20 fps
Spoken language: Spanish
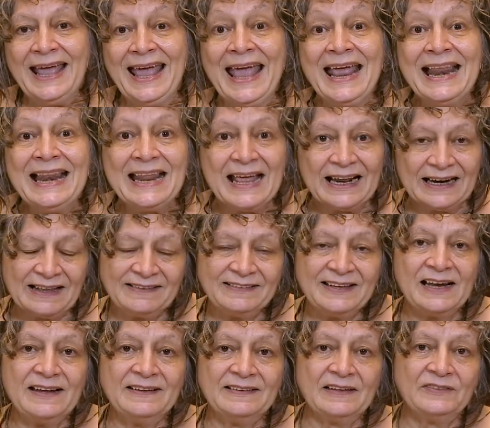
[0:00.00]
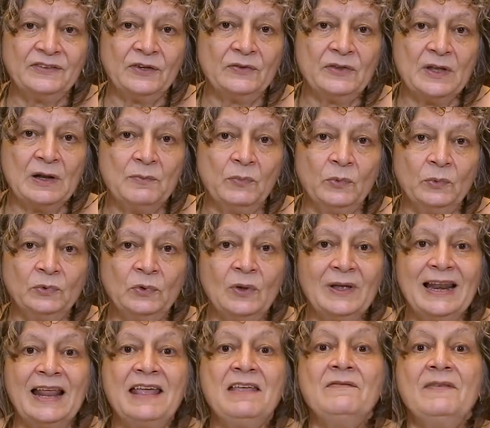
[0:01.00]
en la racialización del mundo,
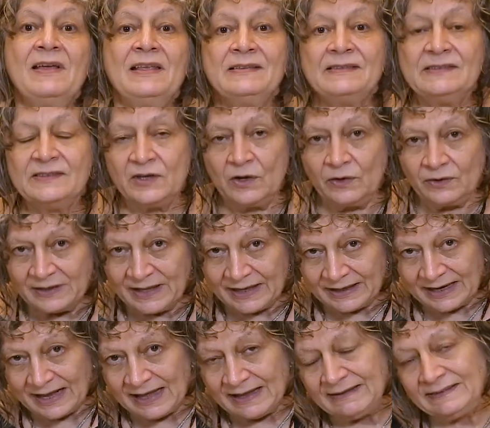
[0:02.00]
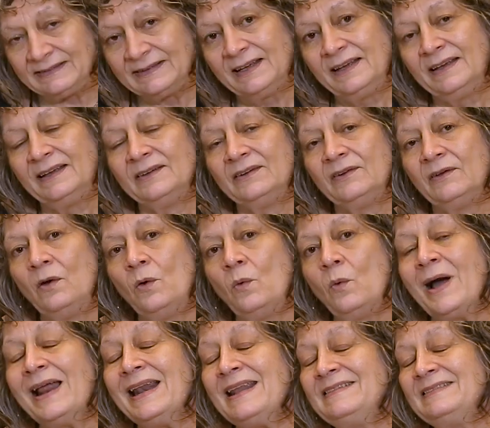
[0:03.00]
en la invención de raza,
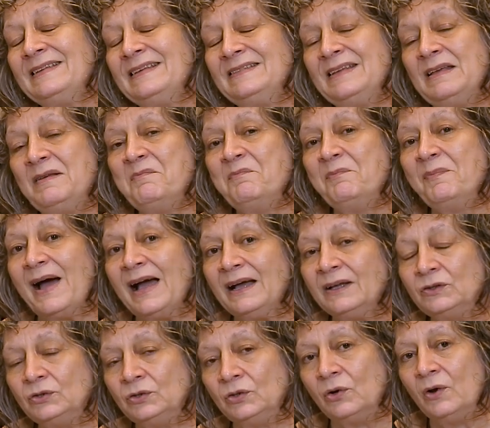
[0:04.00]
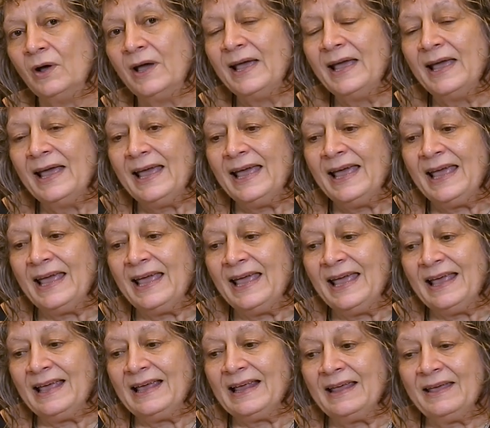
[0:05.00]
cuál es ese impacto,
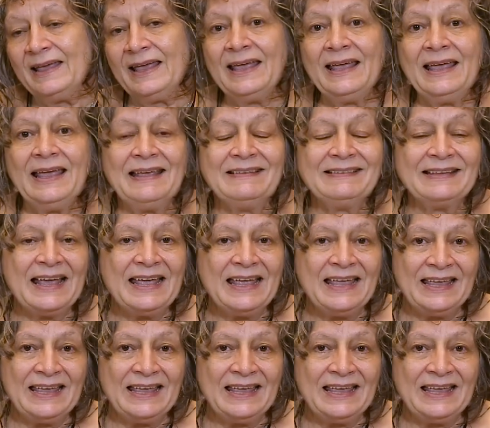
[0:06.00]
eh, eh, esa